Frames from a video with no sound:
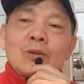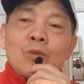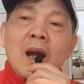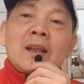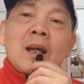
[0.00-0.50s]

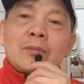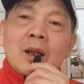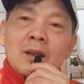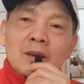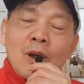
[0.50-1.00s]
hòa nhập
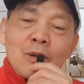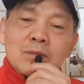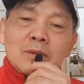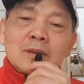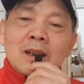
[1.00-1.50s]
thật là
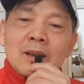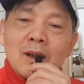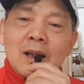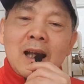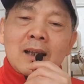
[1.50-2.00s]
tốt cái
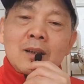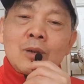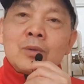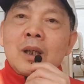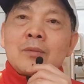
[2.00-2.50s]
đó là cái
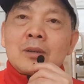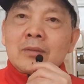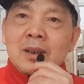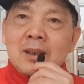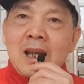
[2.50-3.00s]
ưu điểm của người
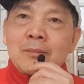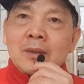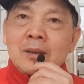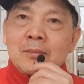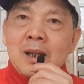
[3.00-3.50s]
Việt Nam
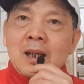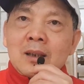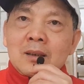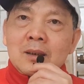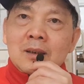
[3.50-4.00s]
mình
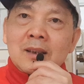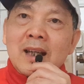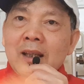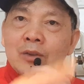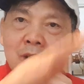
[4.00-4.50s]
mà cái
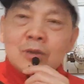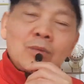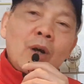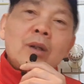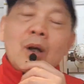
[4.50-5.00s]
nhà giáo sư cũng
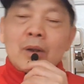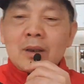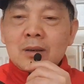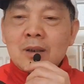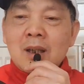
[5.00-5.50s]
nói rồi
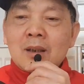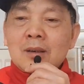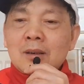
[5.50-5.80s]
ha